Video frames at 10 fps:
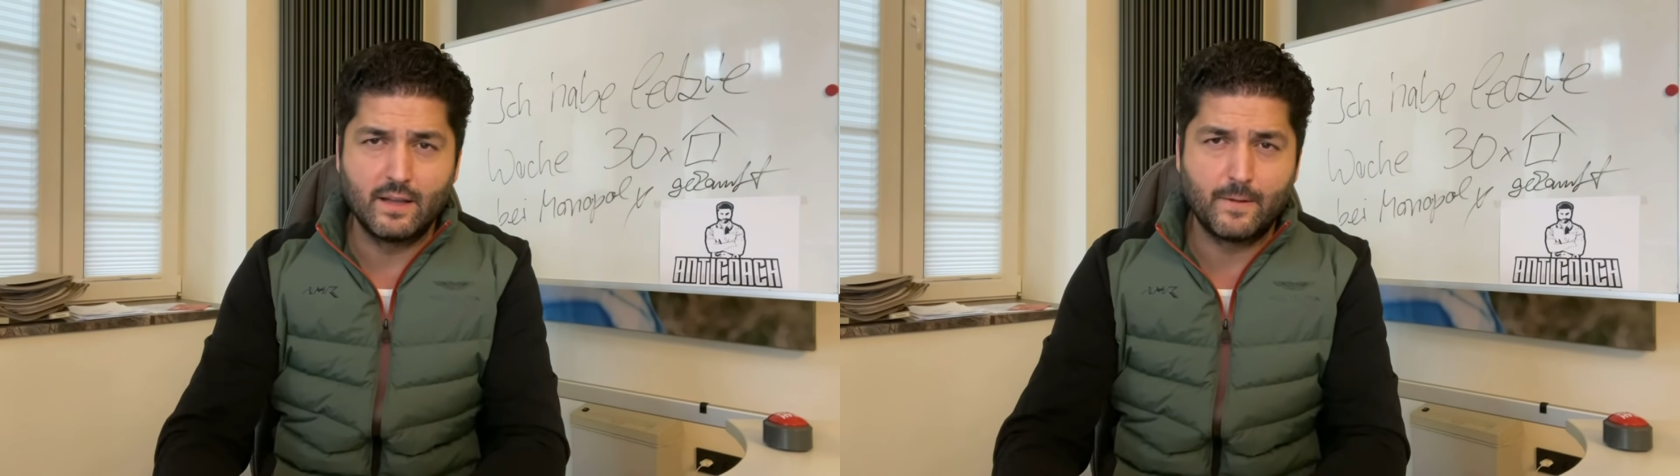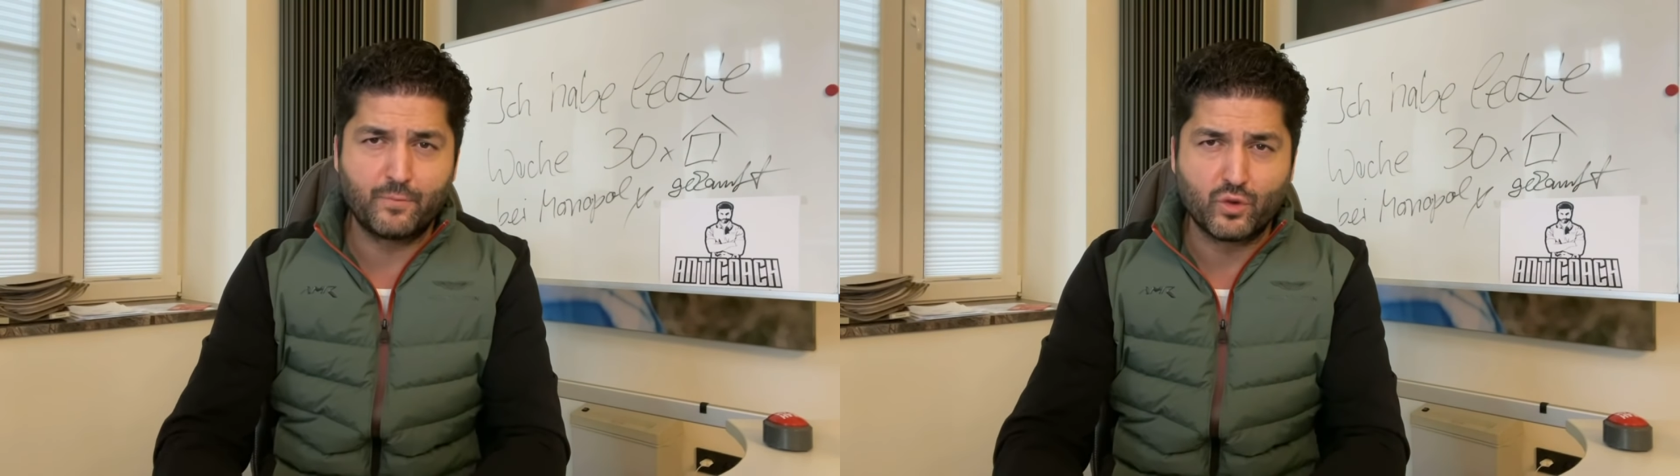
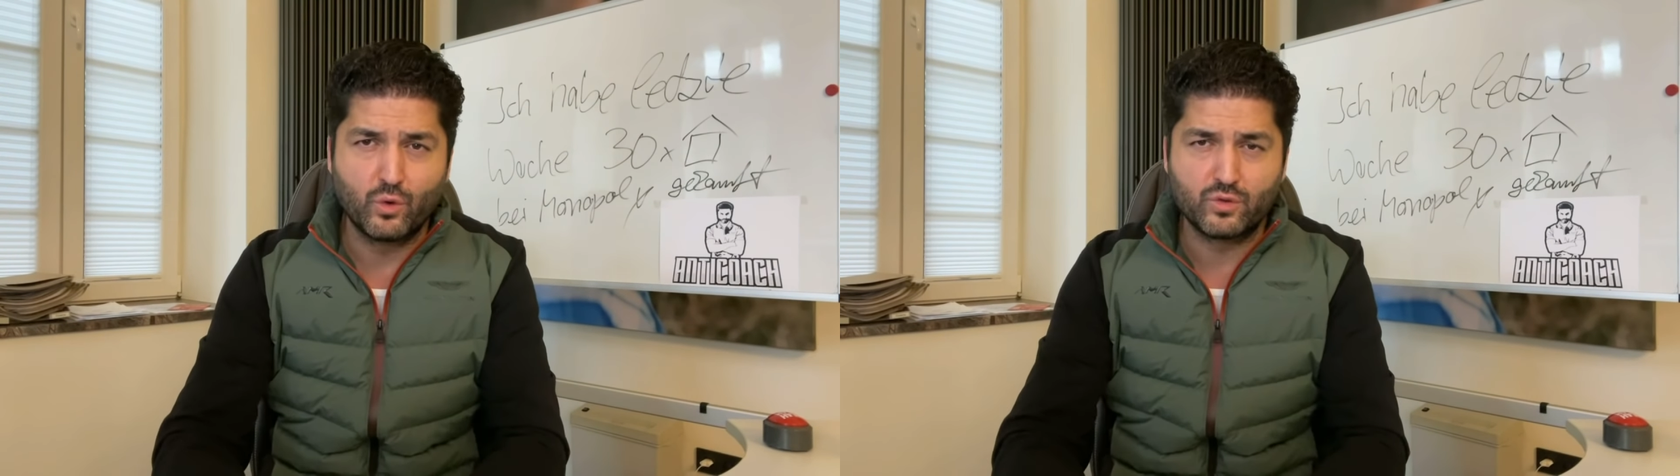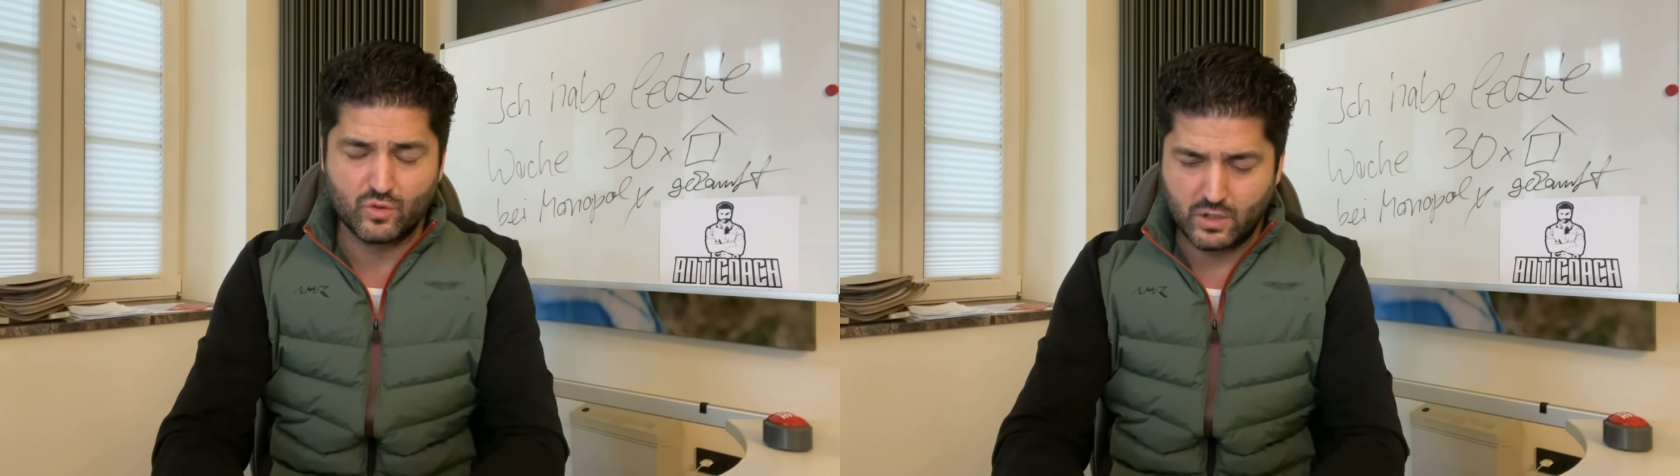äh
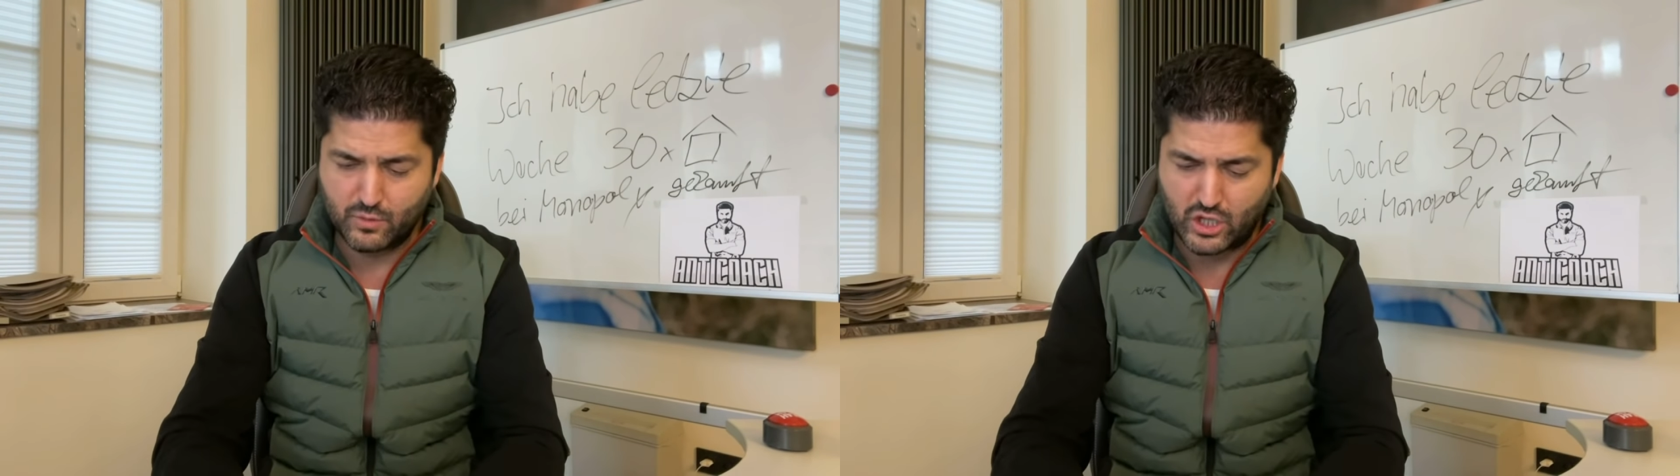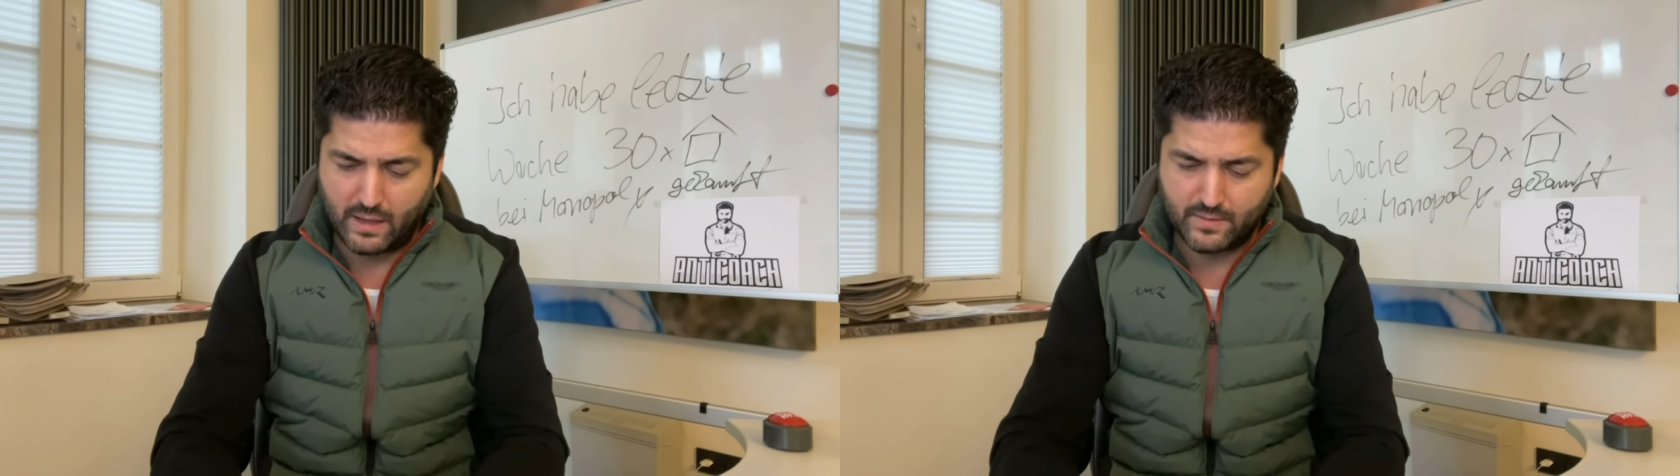zu, zu, dem
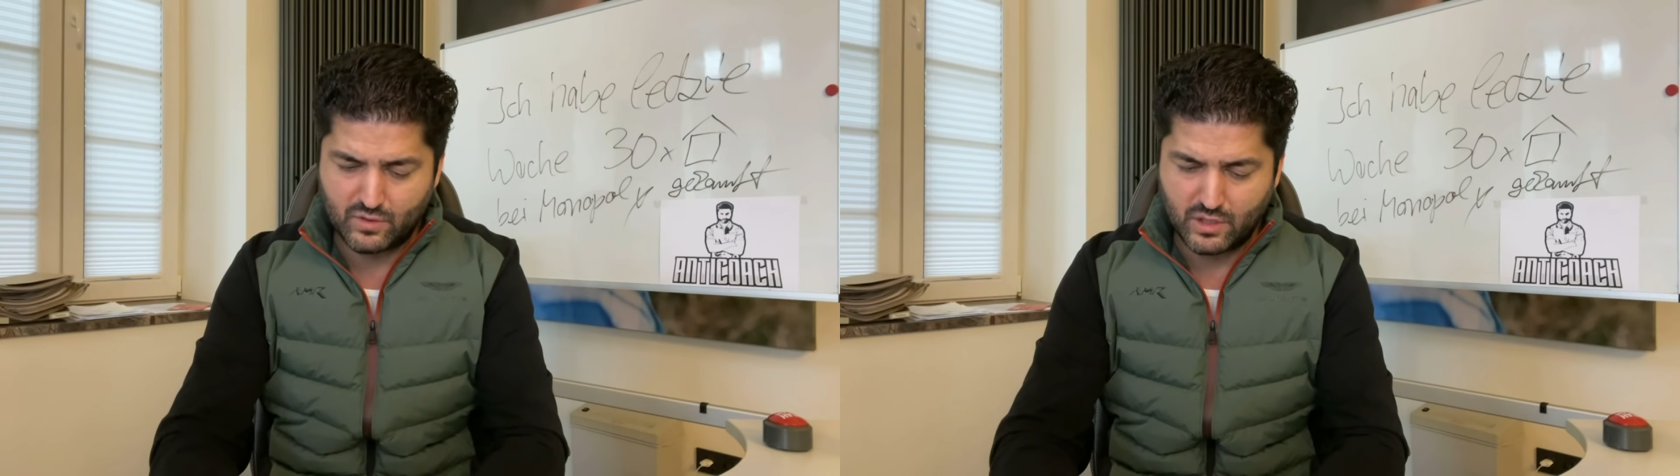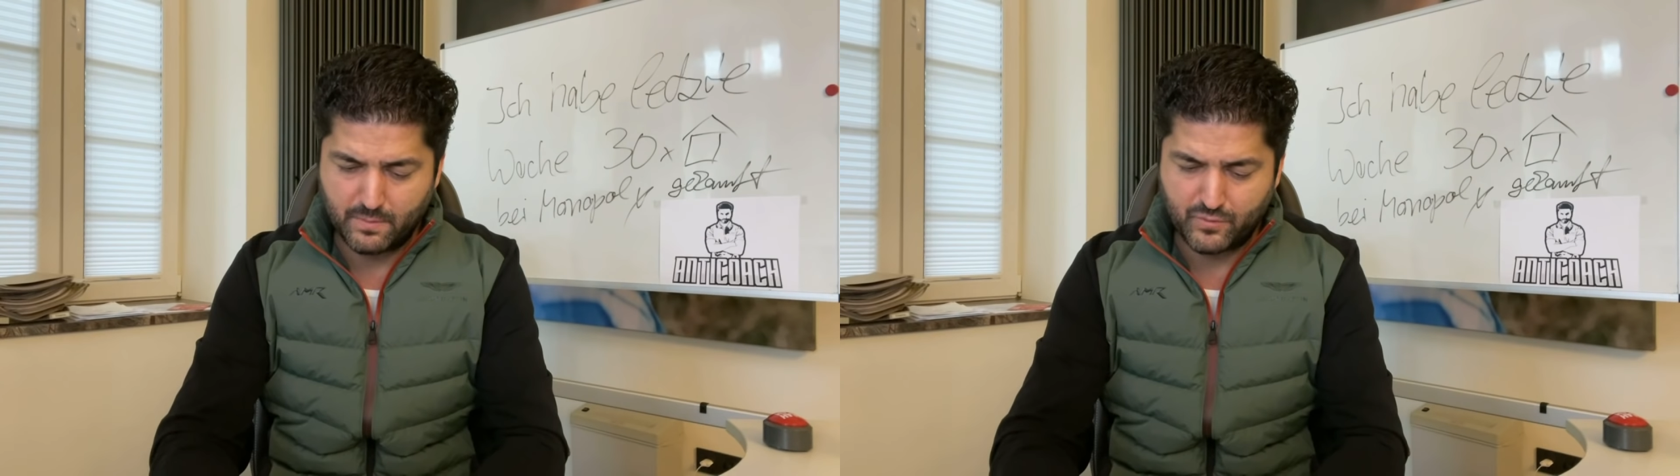zu,
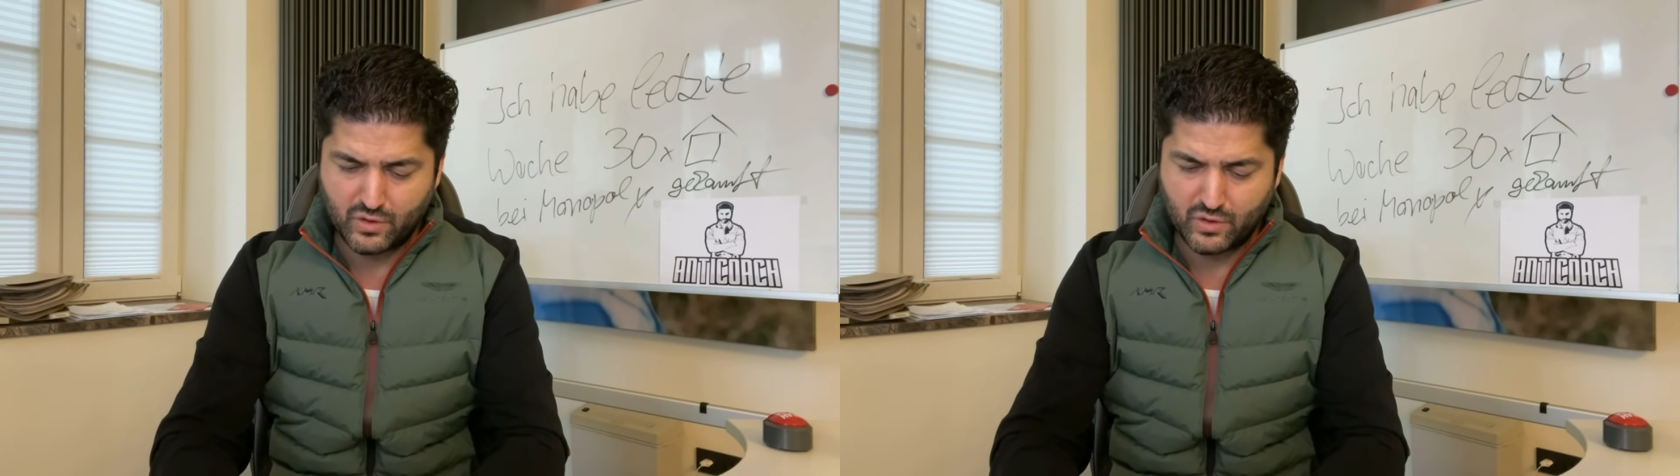dem,